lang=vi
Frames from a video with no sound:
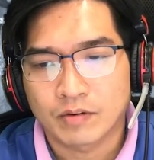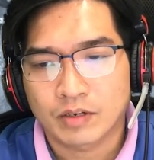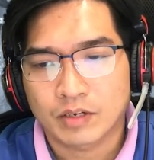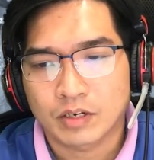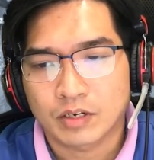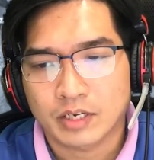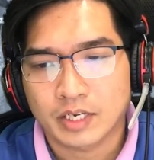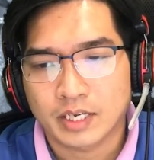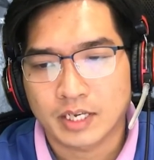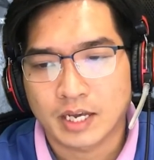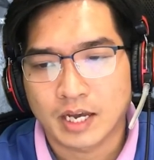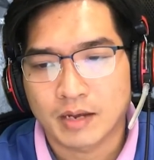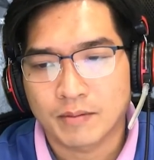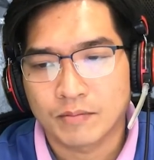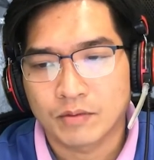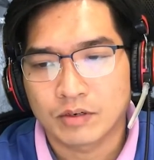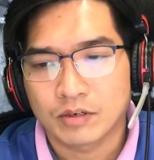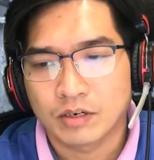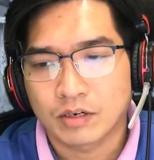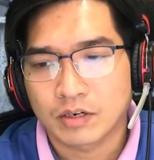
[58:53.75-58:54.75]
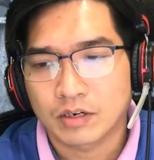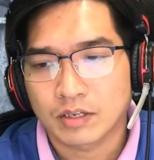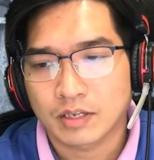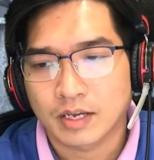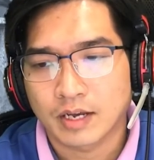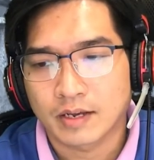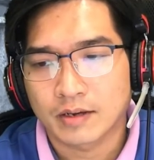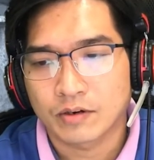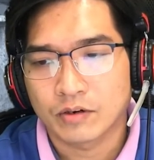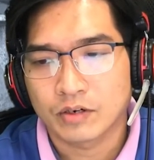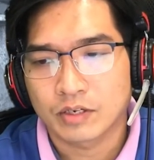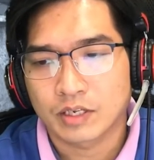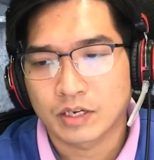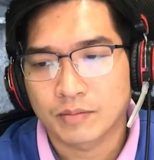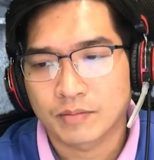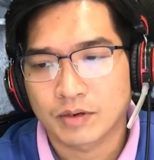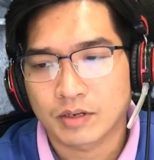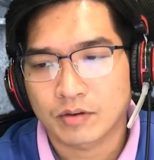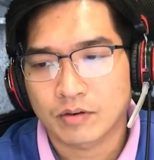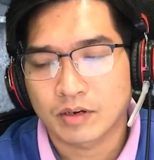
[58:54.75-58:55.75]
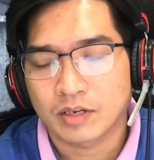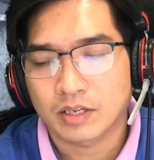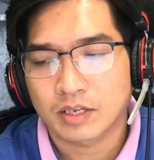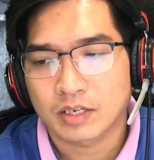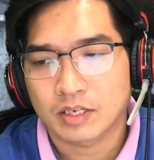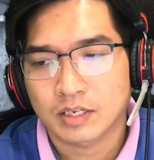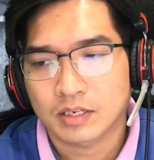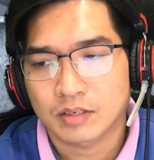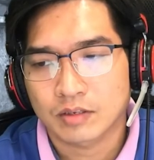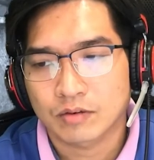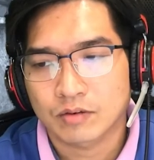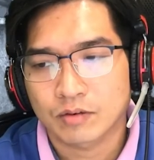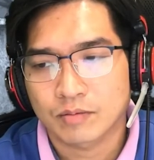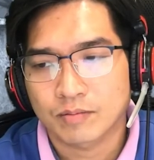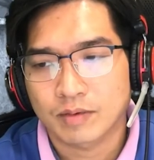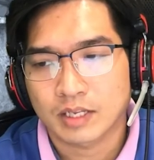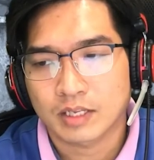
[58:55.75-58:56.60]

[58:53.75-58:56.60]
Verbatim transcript: chứ không phải là của thổ dân Lùng Sa này.